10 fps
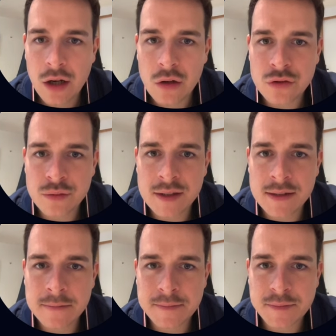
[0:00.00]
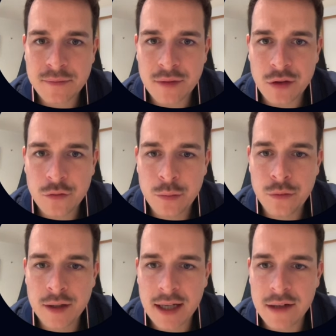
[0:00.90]
Ensuite, vous
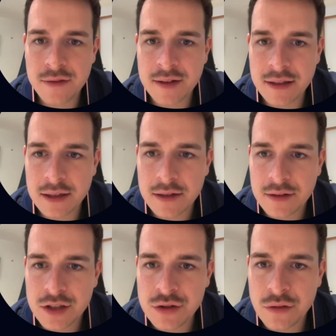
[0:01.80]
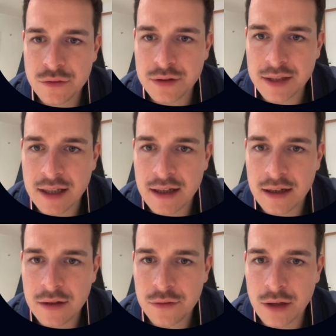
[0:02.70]
pouvez inviter des gens. Vous aurez
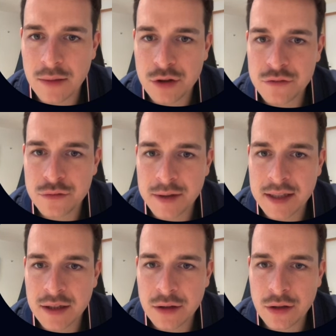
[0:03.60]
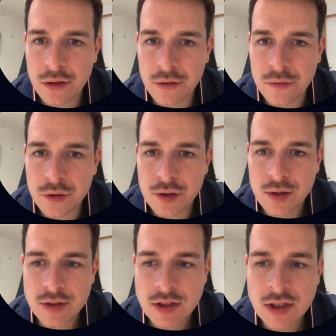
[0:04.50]
un. Voilà, moi je vous mettrai euh,
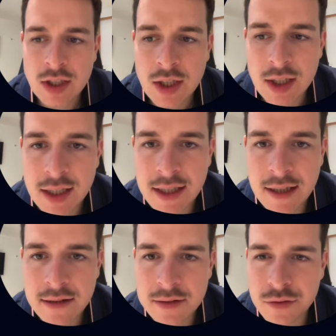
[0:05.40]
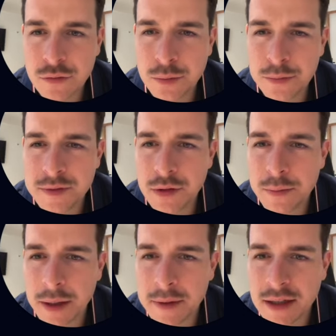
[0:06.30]
votre lien. Ça vous
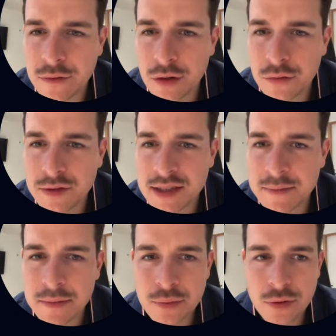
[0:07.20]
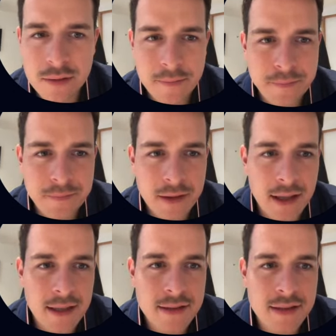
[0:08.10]
permet d'avoir donc 10 000 points
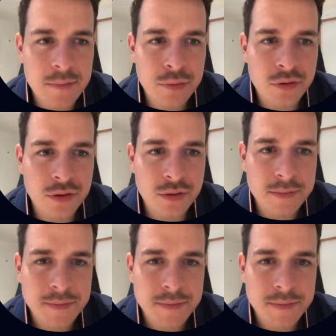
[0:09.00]
et 10%